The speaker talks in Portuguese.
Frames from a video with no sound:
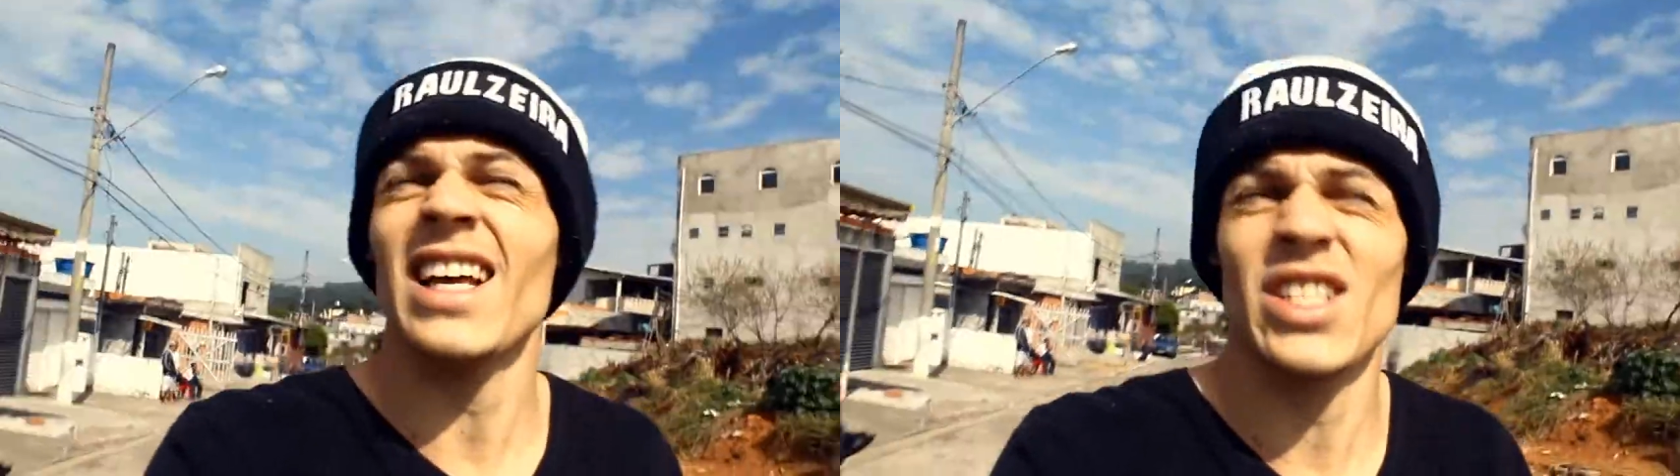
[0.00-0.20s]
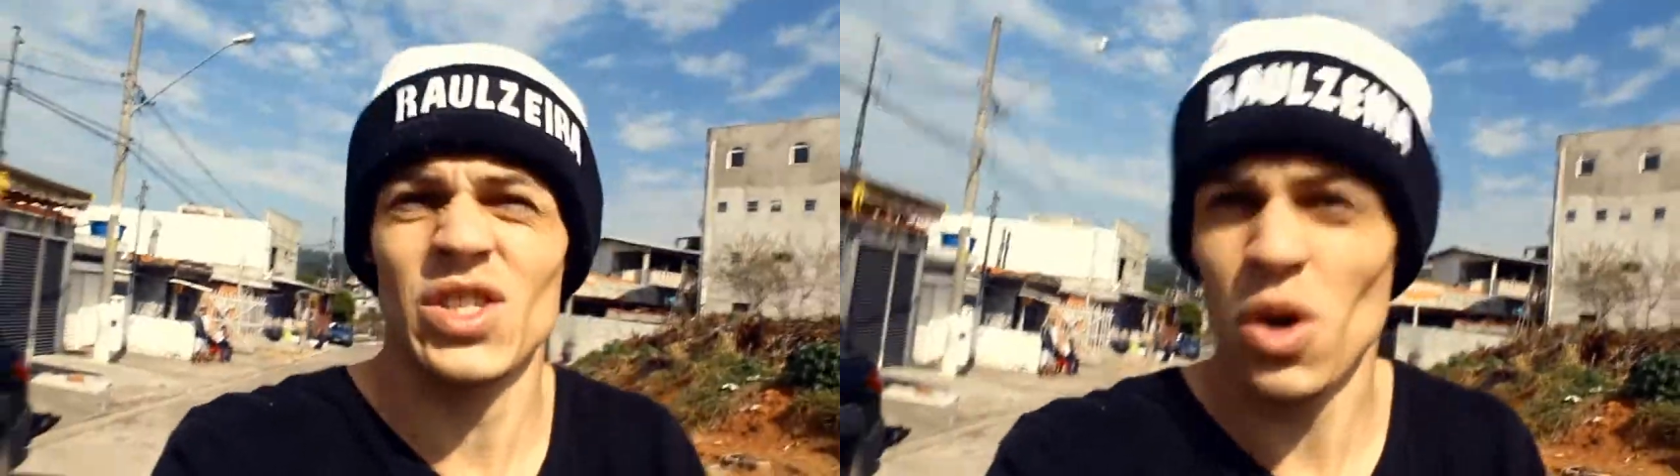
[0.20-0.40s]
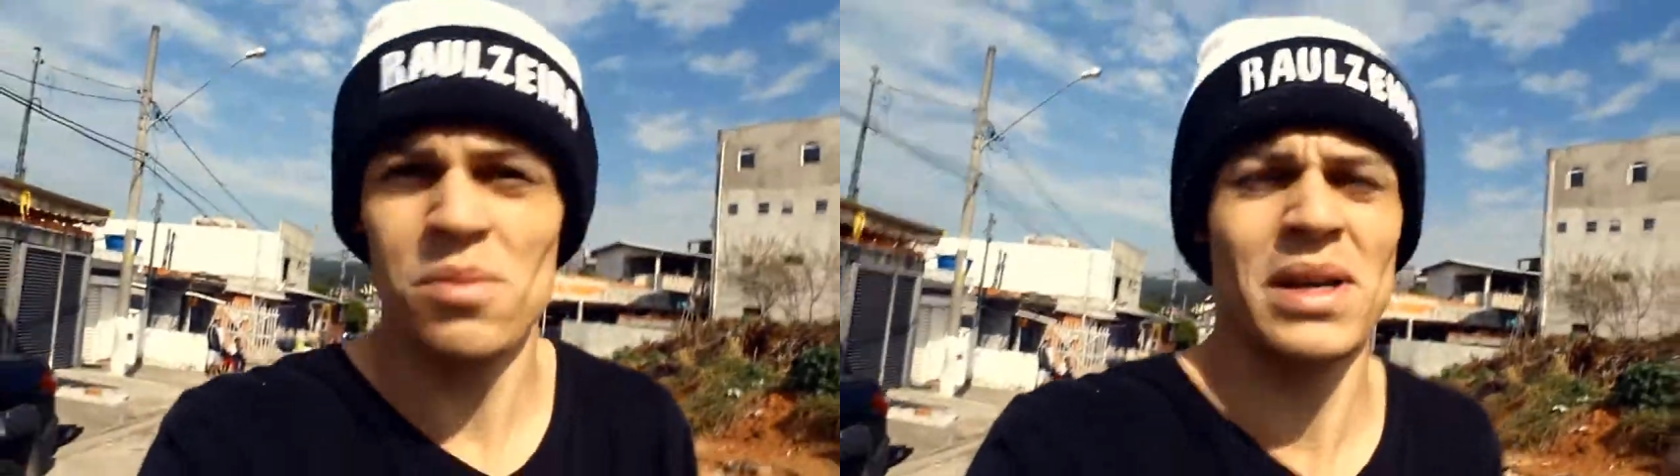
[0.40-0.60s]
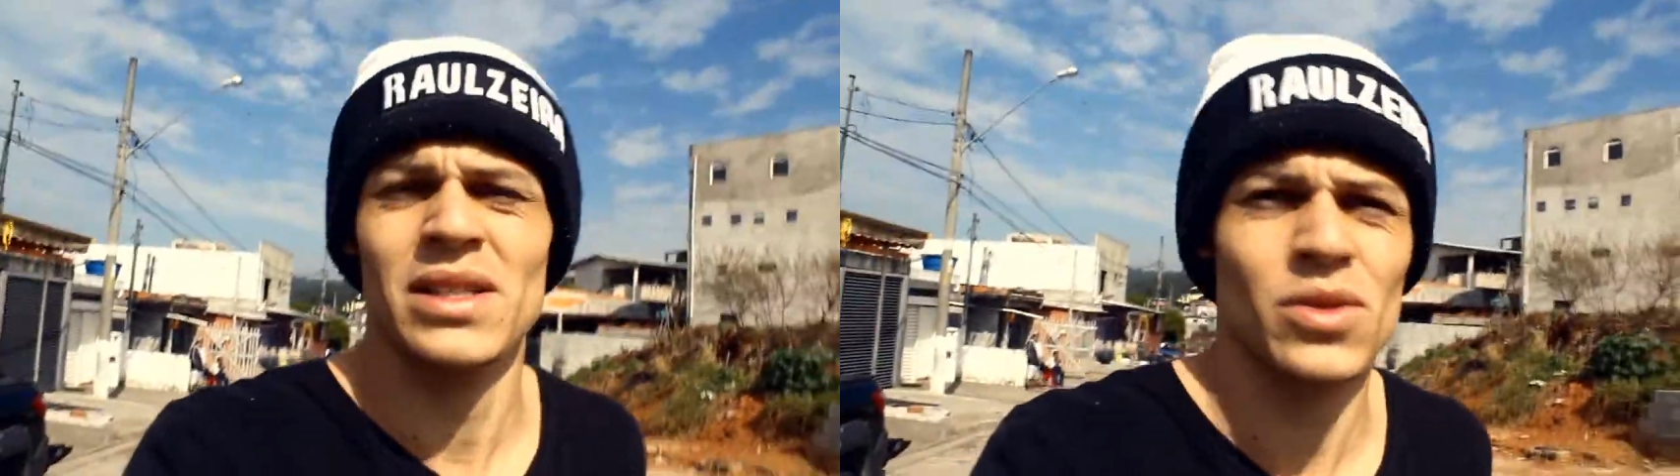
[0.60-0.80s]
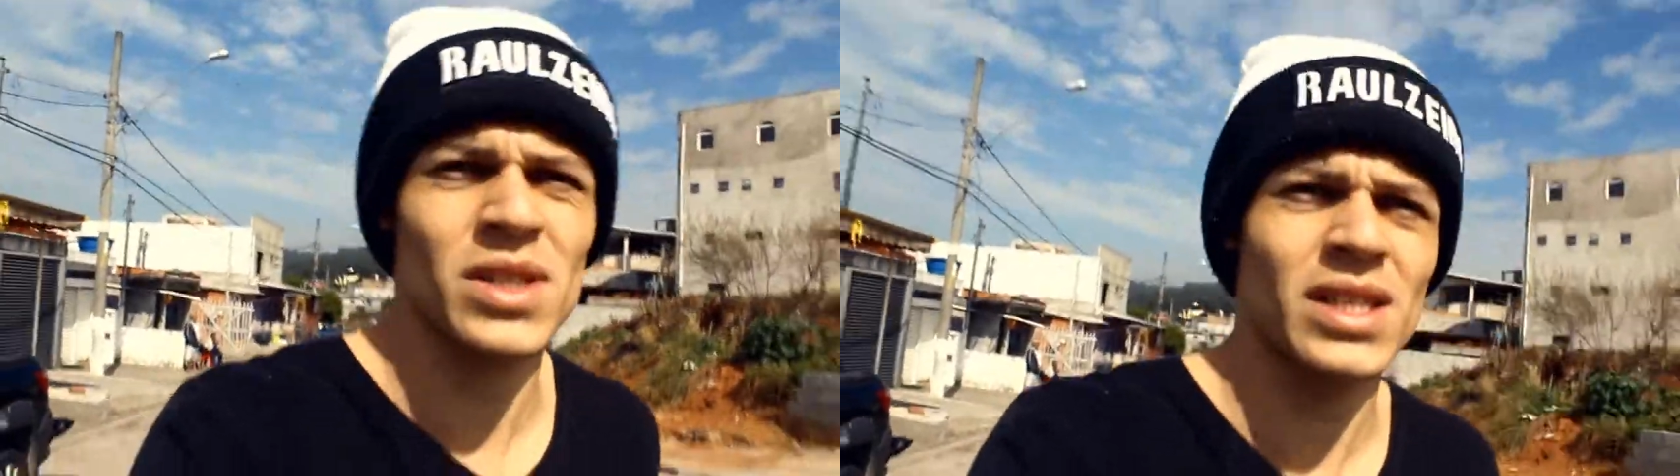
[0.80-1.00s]
Tá sol,
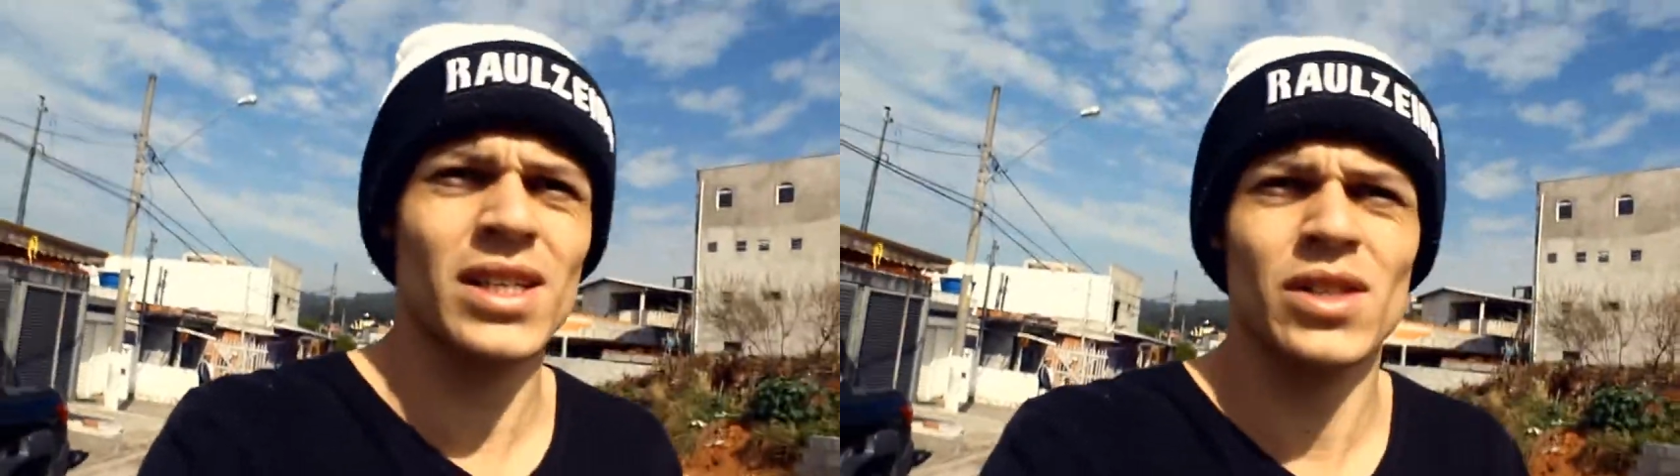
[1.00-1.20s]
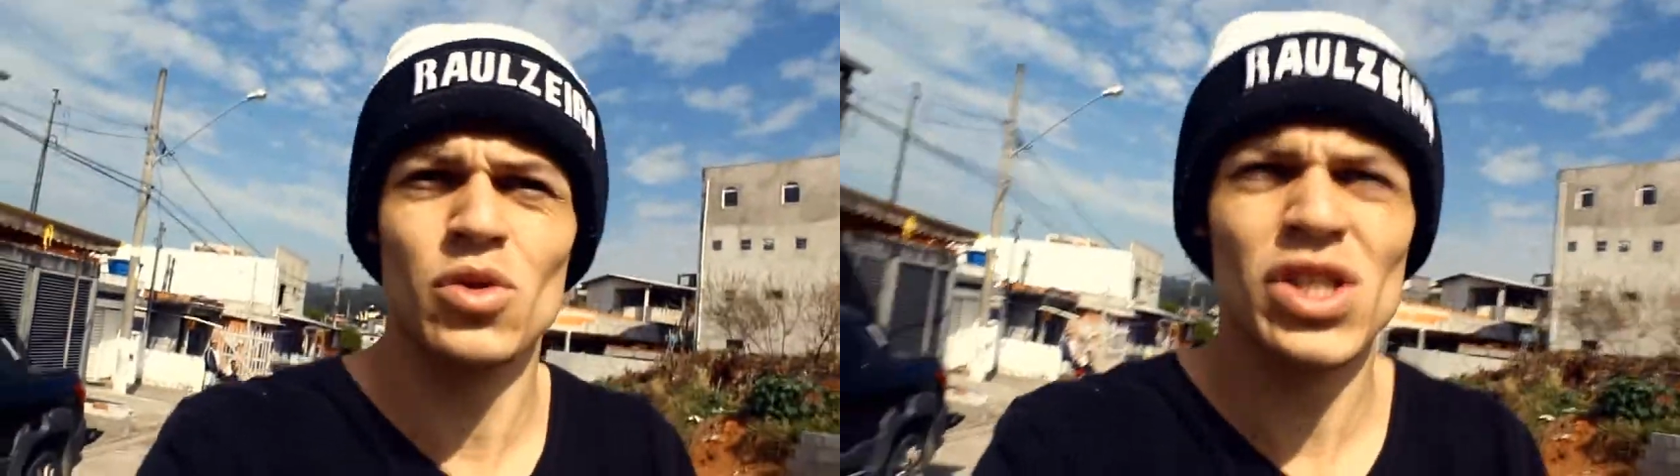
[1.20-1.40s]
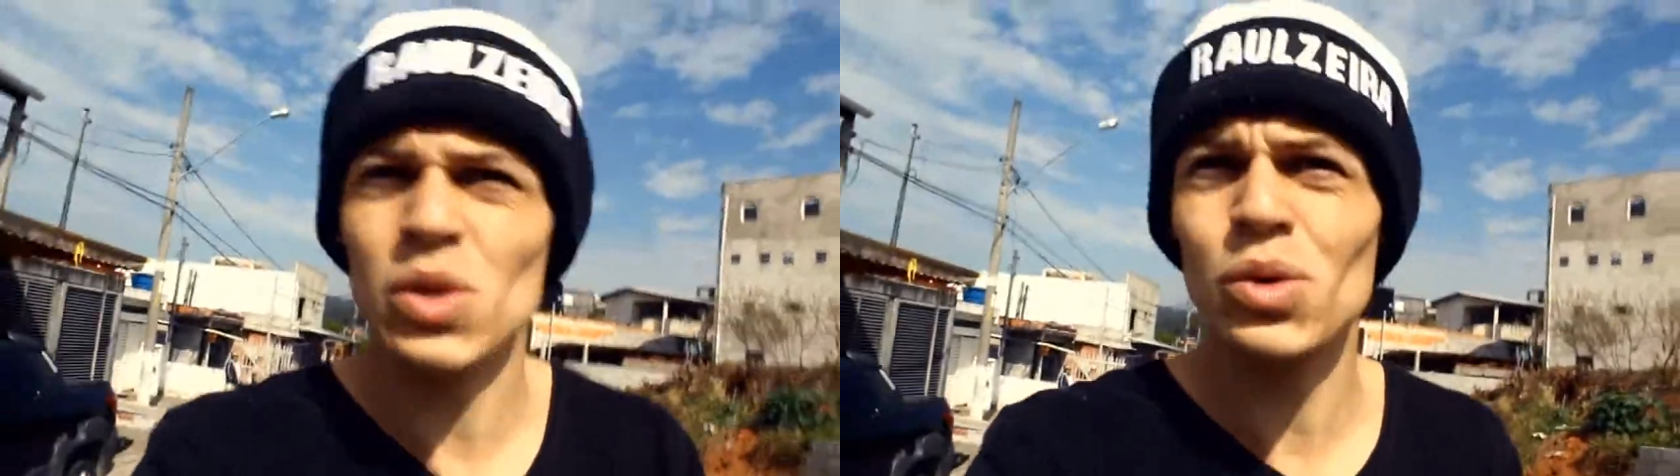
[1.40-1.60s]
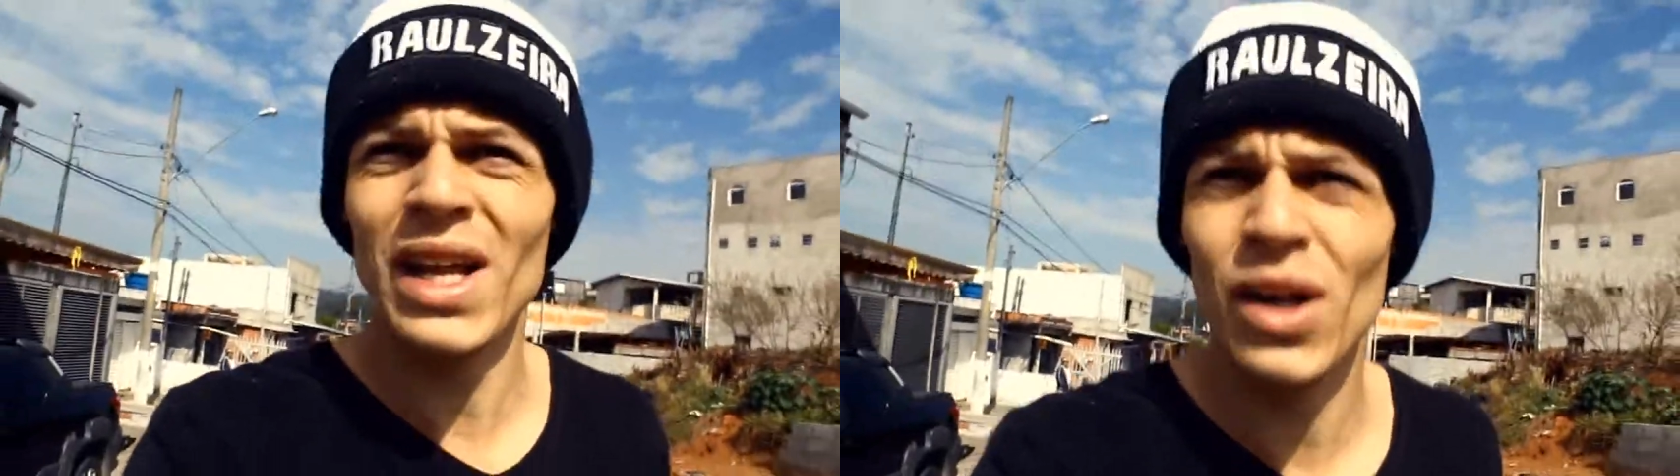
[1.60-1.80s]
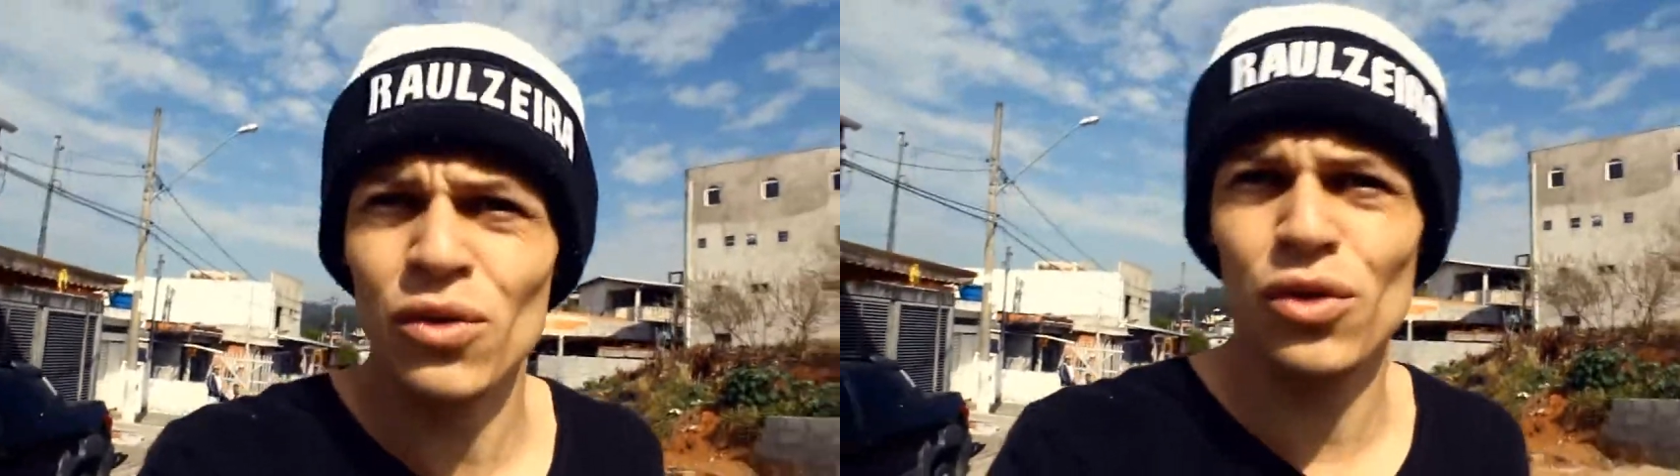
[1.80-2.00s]
mas não se, não se
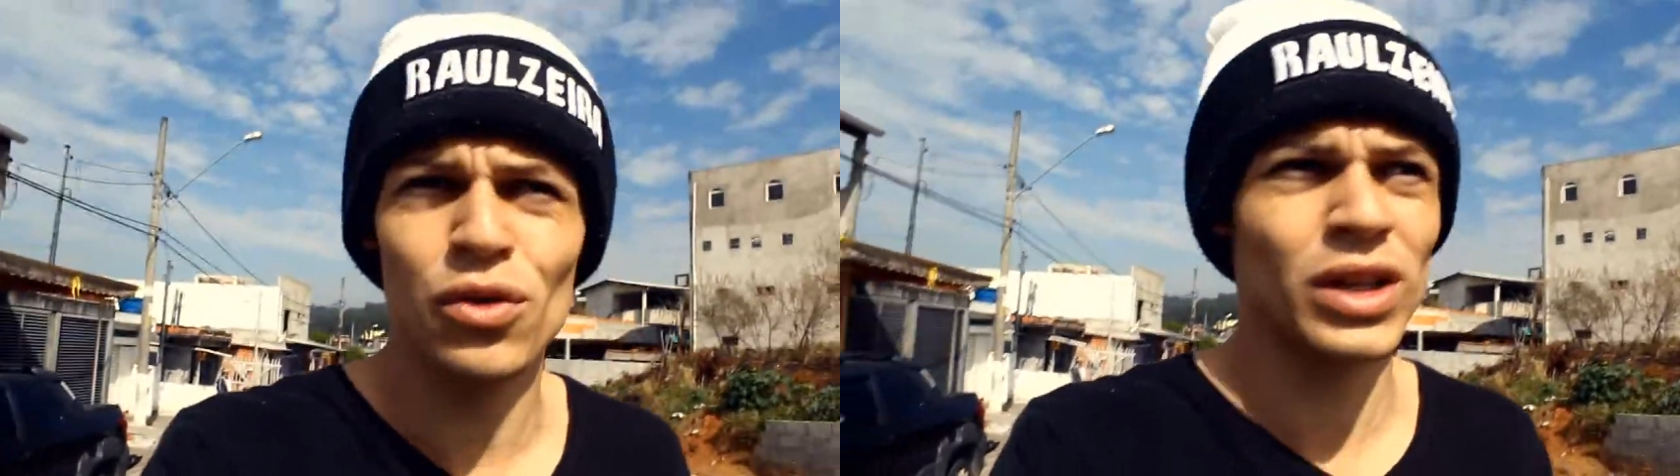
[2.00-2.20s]
iluda não, viu?